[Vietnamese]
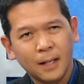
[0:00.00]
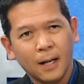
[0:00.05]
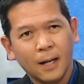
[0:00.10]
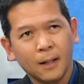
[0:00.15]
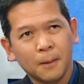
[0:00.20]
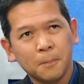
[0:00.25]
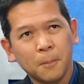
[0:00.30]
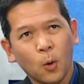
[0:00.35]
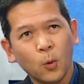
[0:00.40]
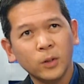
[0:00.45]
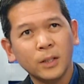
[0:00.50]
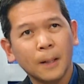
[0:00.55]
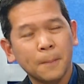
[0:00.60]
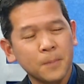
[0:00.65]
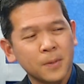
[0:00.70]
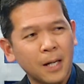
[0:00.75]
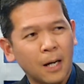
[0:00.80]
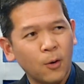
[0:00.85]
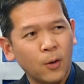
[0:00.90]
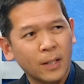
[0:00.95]
giờ 4
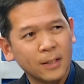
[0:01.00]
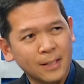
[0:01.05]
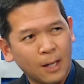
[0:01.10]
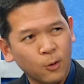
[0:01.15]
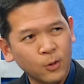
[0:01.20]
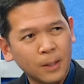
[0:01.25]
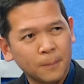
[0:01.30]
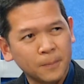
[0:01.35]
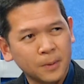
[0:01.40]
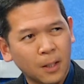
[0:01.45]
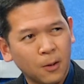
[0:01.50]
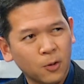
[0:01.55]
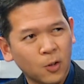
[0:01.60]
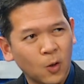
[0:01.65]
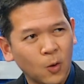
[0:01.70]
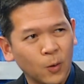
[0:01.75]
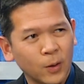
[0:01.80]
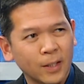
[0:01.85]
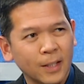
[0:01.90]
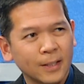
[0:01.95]
năm sau hay 6 năm sau
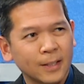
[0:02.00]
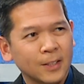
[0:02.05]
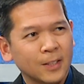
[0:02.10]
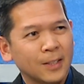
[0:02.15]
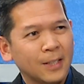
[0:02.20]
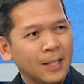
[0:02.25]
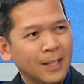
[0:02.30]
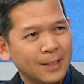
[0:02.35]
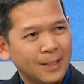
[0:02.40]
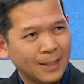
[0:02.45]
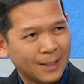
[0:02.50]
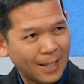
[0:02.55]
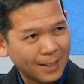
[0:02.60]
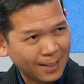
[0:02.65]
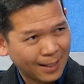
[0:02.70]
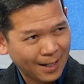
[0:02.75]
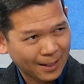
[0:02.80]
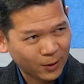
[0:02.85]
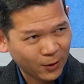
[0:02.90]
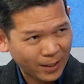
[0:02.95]
rồi á, thì thấy
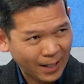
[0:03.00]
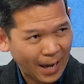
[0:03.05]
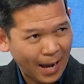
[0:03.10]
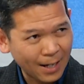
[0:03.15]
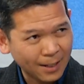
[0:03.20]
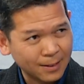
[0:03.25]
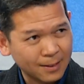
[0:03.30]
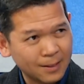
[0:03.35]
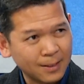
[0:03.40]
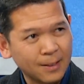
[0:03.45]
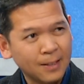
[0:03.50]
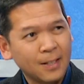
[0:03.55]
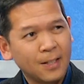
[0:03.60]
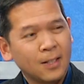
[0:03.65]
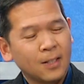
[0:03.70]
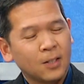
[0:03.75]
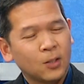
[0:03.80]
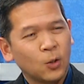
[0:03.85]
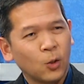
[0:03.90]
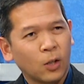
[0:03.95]
tình hình nó khác nữa
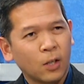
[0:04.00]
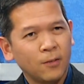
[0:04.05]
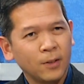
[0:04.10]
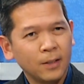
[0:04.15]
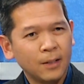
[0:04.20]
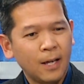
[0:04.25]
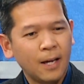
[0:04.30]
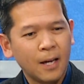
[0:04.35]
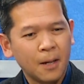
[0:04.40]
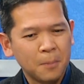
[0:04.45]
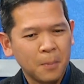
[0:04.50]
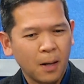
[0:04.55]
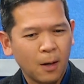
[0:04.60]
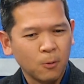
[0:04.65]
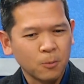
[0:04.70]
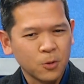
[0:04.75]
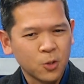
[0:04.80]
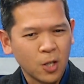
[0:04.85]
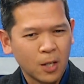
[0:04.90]
rồi cái vấn đề mà ông